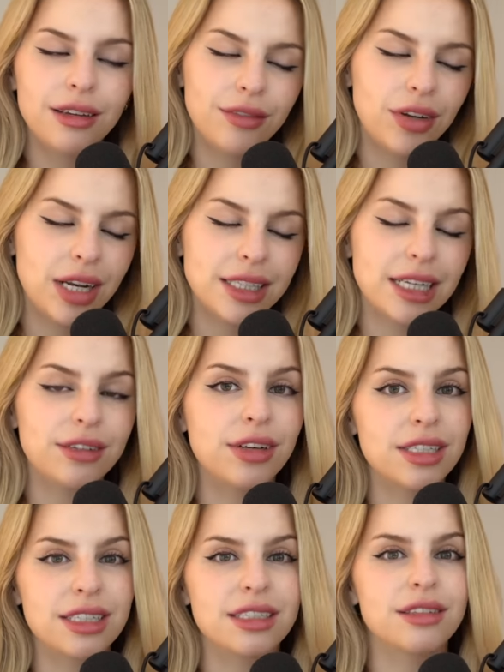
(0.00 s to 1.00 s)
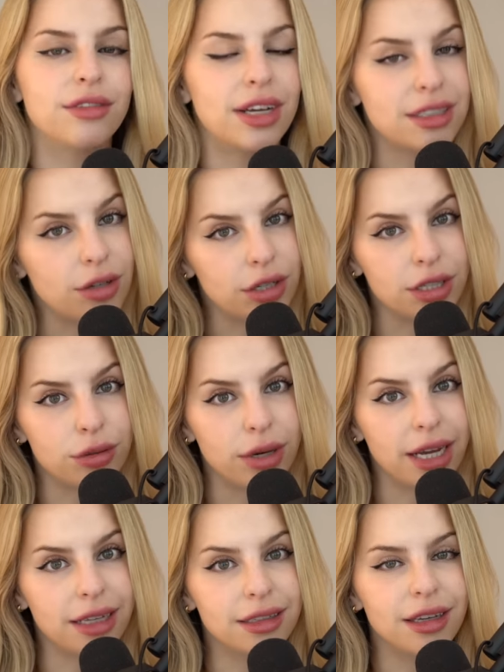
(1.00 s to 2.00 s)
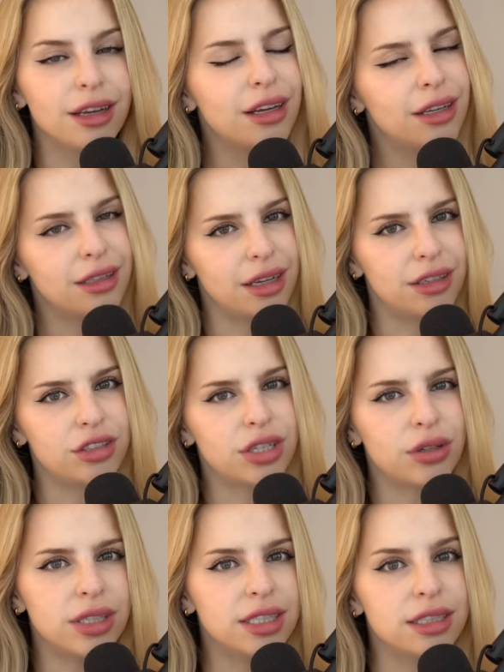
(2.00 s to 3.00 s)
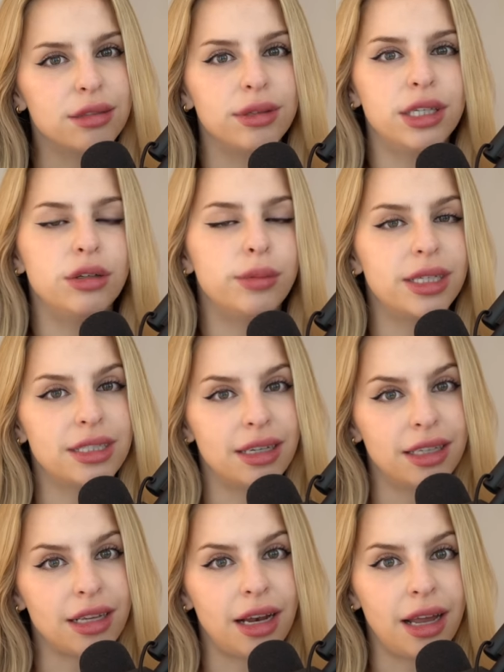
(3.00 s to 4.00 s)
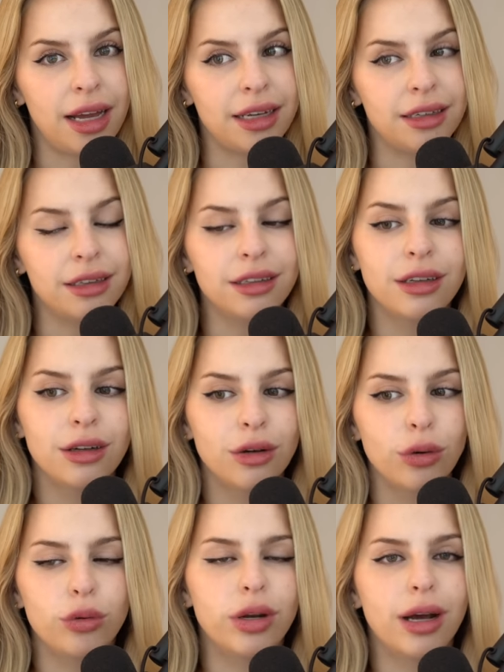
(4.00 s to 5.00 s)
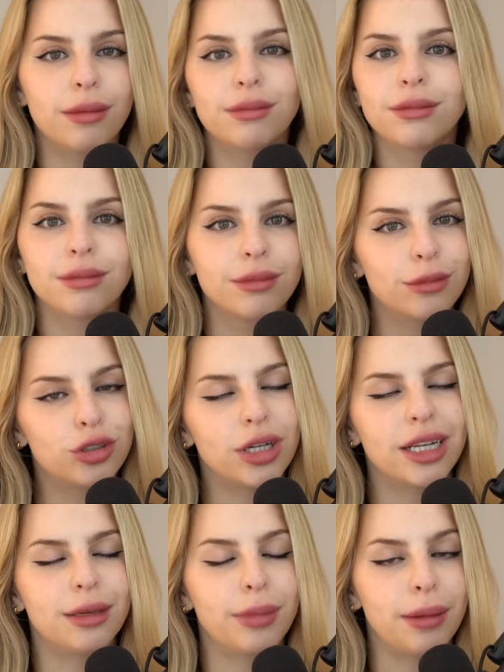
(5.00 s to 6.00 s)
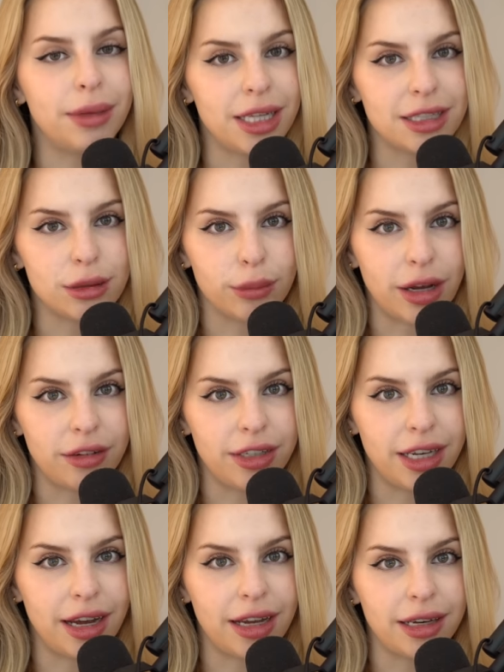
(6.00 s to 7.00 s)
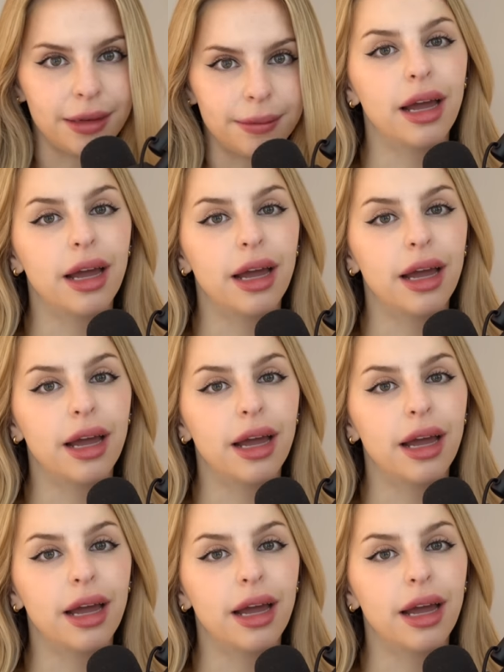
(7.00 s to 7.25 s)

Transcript: Wenn das etwas ist, was euch triggert, dann schaut dieses Video besser nicht alleine oder schaltet beim nächsten Mal wieder ein.